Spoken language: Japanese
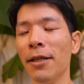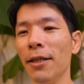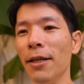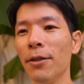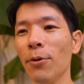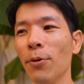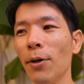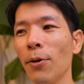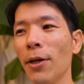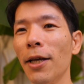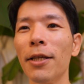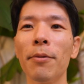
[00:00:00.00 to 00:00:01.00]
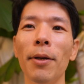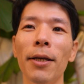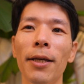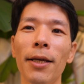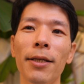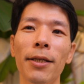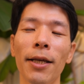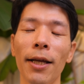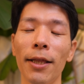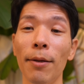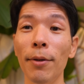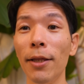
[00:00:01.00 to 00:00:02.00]
ね、そこはケースバイケースで
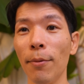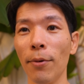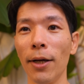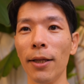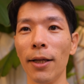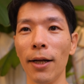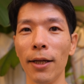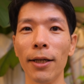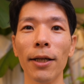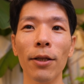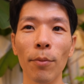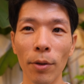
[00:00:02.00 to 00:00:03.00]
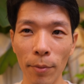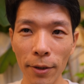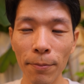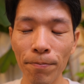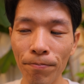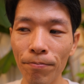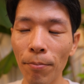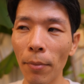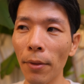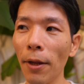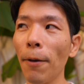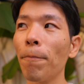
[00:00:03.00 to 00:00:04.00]
やってみてもらえたらいいかと思います。
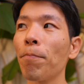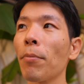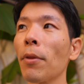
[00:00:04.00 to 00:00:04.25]
ね。